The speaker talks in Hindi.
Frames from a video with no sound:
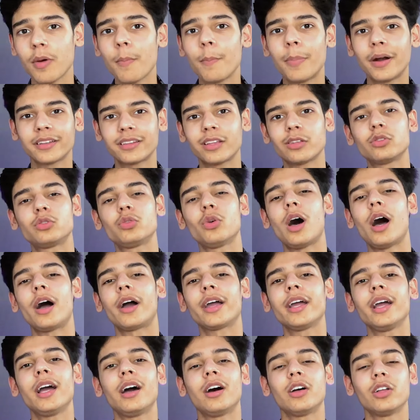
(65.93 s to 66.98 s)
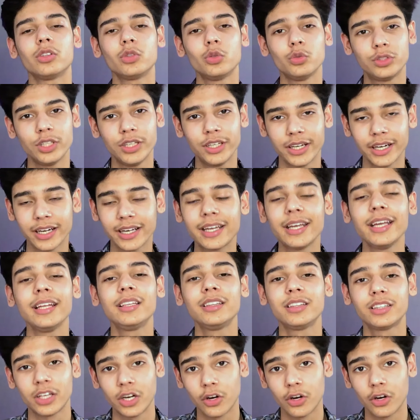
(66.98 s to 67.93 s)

बाद बढ़ते दोस्तों आगे दूसरी ट्रिक की